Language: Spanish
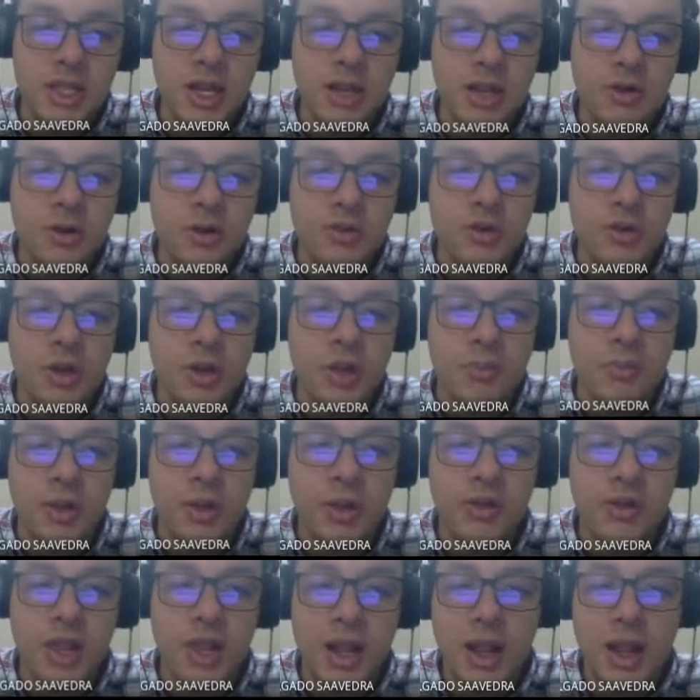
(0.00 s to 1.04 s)
la consola, pero
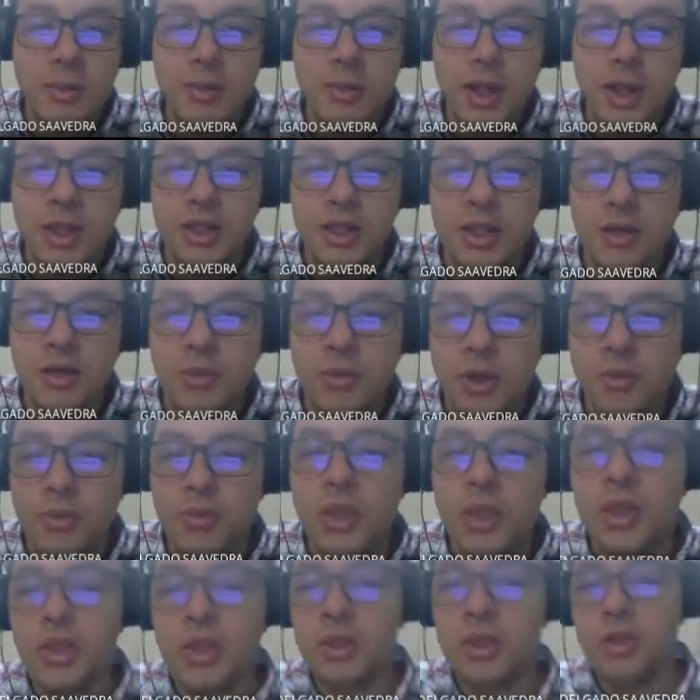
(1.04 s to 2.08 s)
ya en la página web.
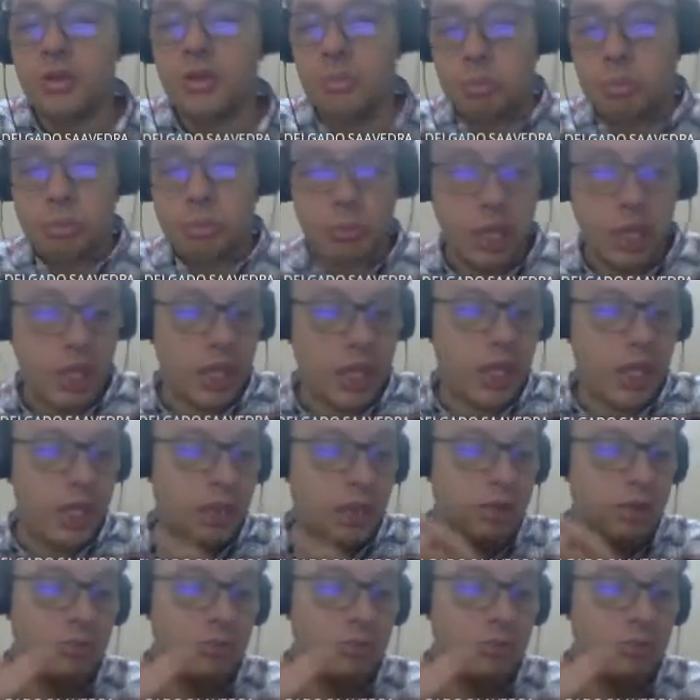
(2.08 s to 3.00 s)
Eh,